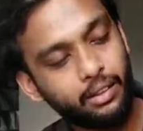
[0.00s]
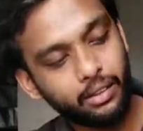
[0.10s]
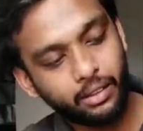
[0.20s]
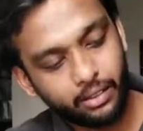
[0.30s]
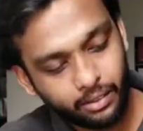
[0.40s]

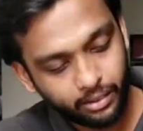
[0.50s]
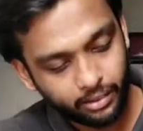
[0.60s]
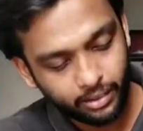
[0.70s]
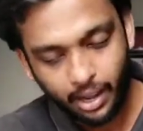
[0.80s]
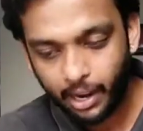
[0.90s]

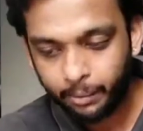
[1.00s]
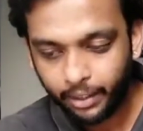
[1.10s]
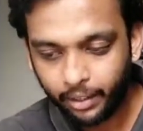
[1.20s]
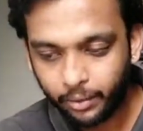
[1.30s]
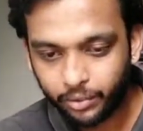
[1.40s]
हार्ड
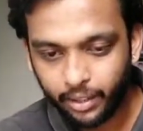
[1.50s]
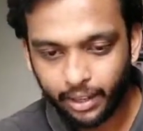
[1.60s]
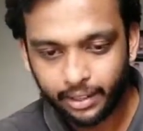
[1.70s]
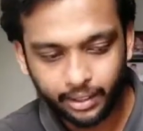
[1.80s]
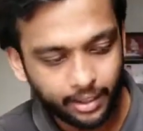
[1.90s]
मटेरियल यूज़ किया
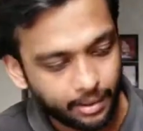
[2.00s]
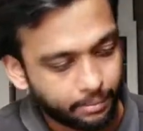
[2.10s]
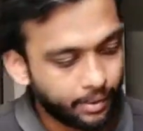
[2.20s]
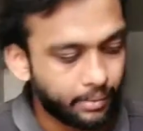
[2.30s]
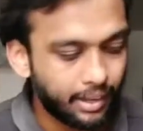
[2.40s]
गया ताकि
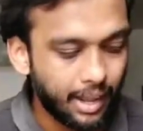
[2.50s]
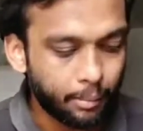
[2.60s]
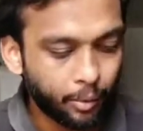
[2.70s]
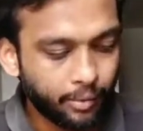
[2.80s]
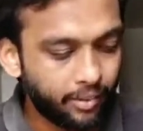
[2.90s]
आपका भी
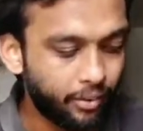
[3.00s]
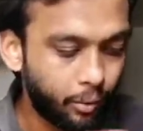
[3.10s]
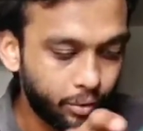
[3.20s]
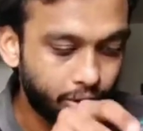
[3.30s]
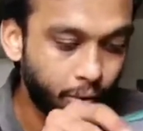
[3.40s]
लैपटॉप या फिर
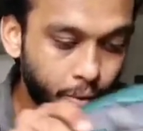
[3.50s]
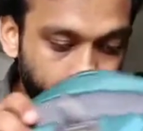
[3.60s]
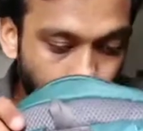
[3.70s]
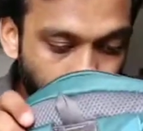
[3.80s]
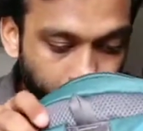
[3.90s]
कुछ रखो
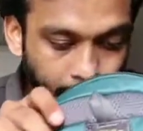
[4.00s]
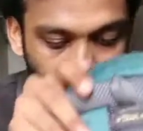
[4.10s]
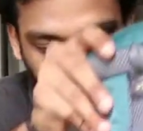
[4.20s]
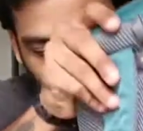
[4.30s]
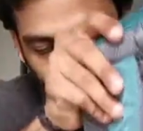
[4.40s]
तो बॉटम में
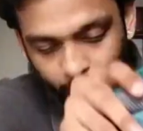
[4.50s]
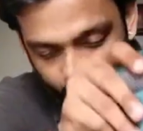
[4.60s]
वो